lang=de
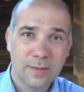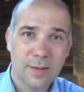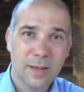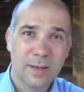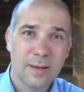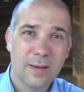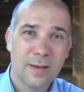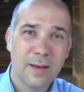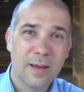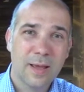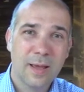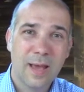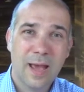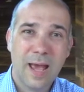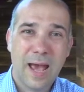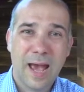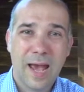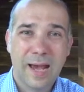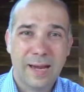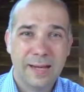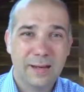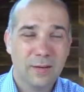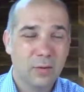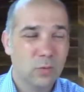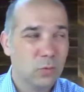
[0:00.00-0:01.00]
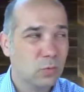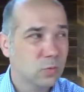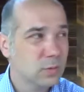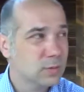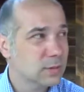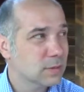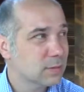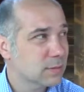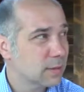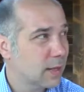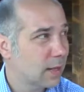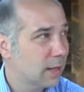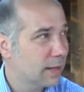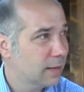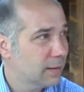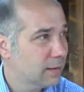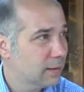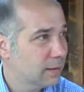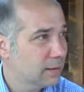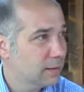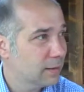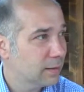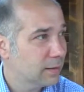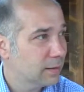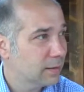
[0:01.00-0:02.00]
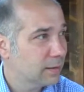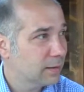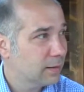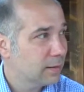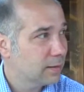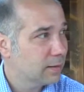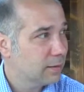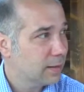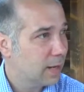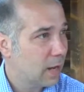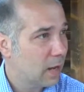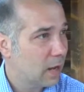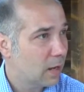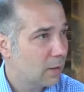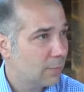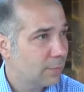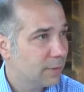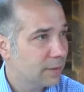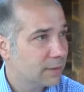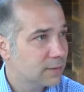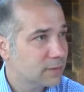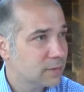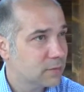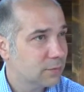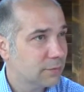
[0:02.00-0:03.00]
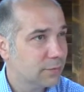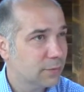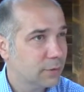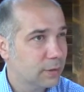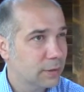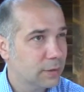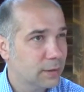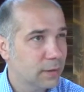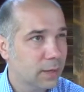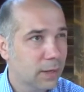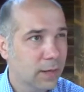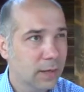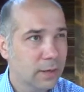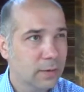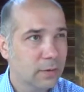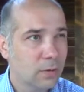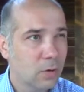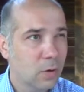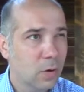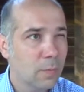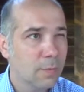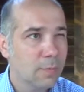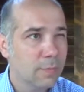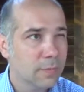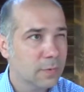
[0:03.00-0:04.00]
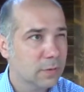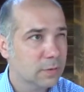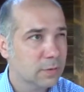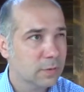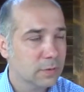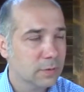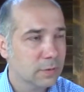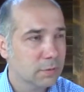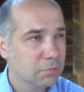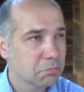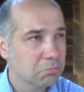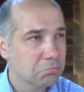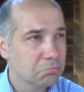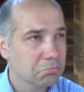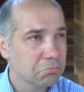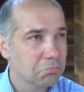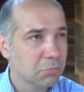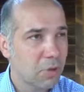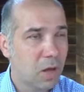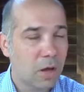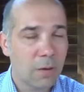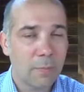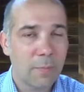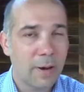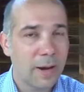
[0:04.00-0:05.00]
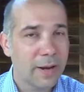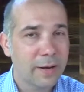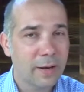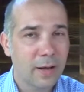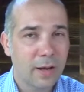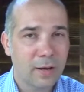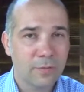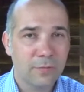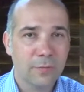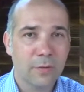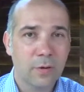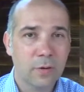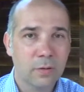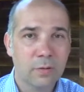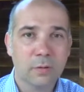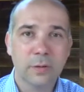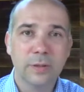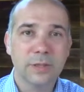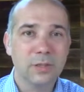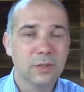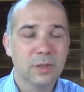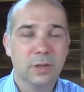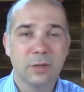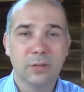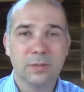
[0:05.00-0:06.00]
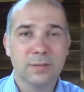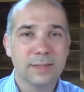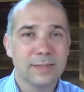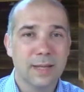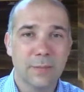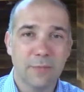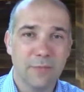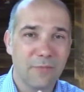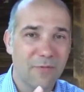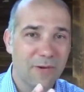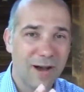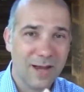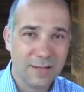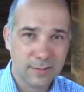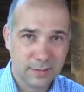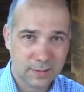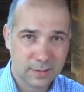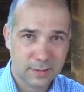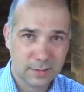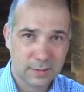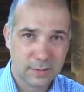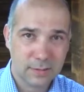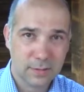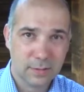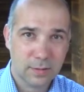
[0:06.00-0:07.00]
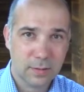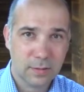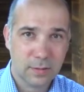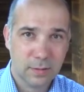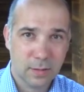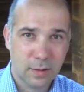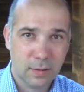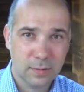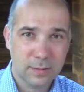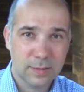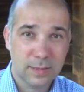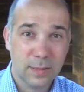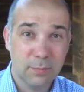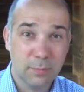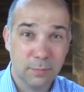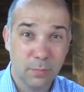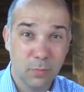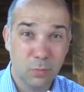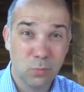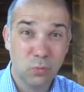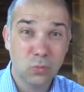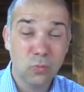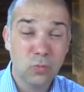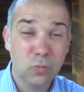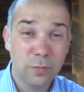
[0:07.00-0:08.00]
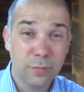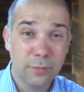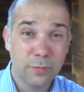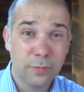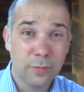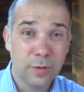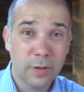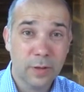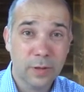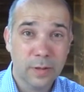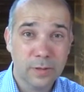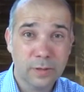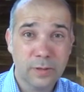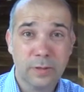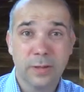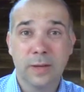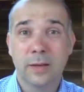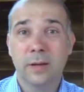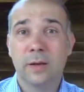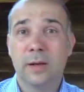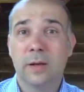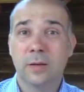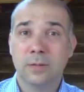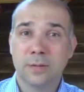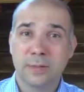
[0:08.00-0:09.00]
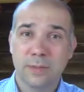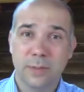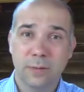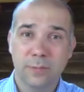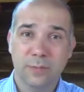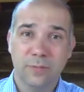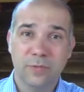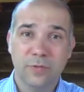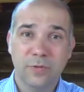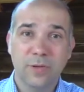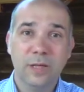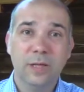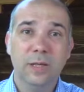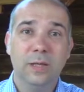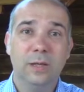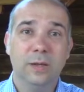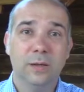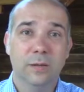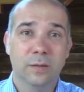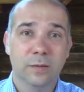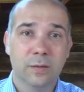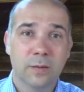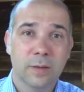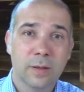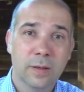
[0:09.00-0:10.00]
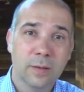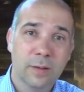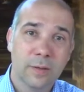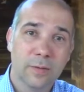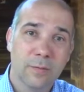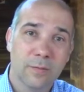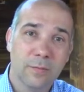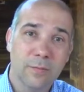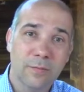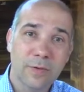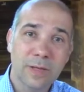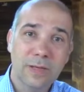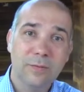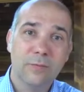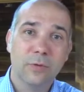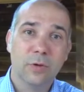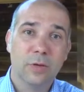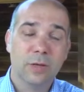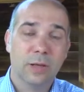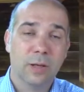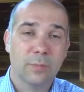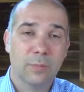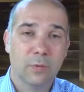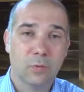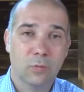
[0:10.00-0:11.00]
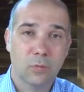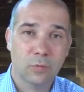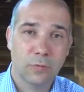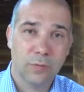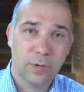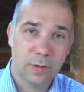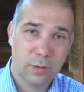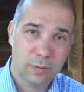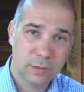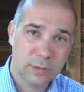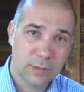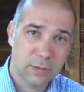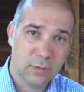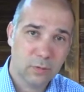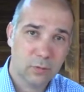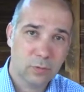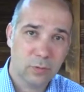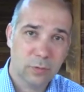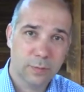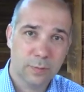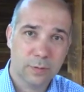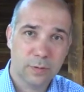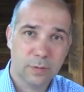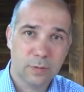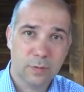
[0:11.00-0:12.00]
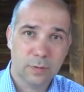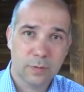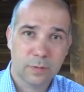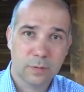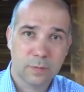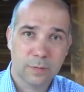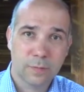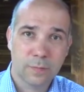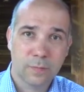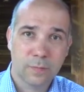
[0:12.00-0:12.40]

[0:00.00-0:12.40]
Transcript: Denn ein großer Teil der Arbeitszufriedenheit kommt nach meiner Erfahrung nicht aus dem Was, aus dem Beruf, sondern eher aus dem Wie. Wie wird der Beruf ausgeübt?